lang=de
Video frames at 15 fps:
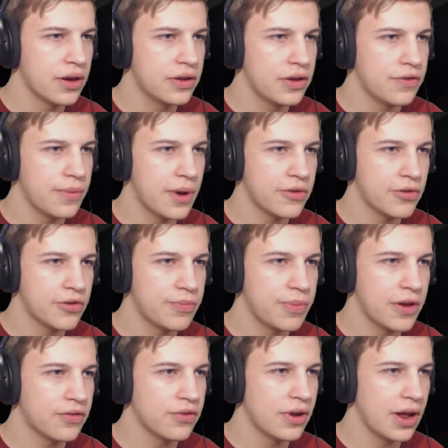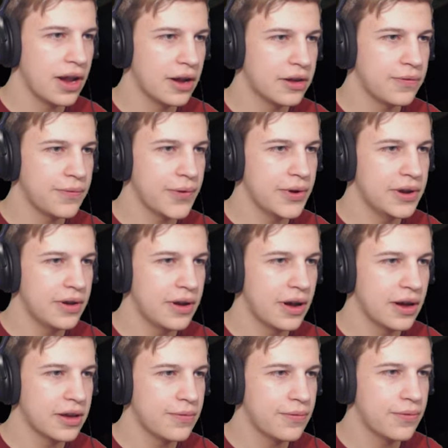Das Wertungspersonal hat die von Ihnen
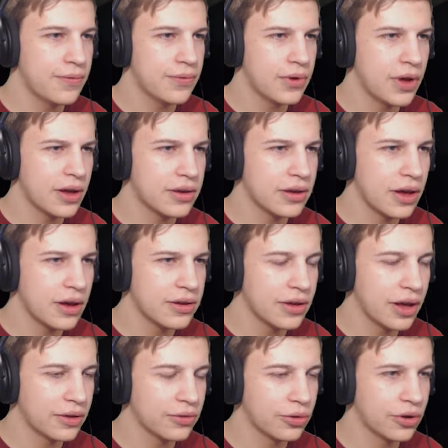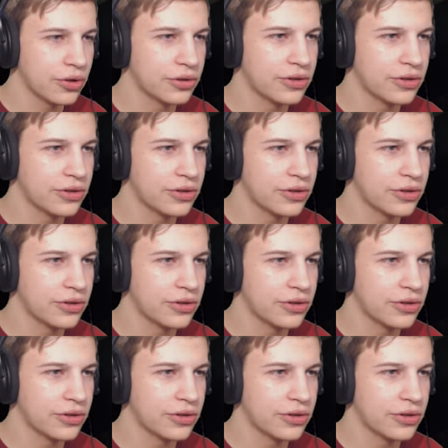angef... Ach, oh